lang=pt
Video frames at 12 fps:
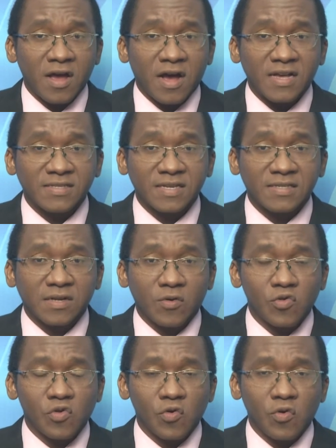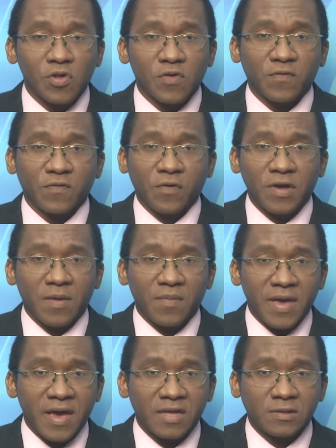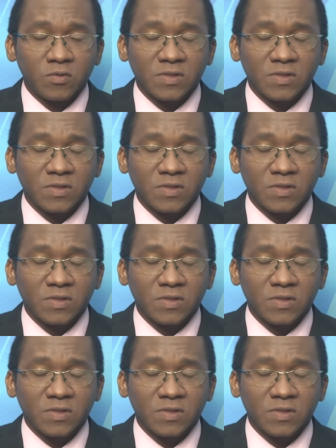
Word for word: a sessão de hoje foi aberta,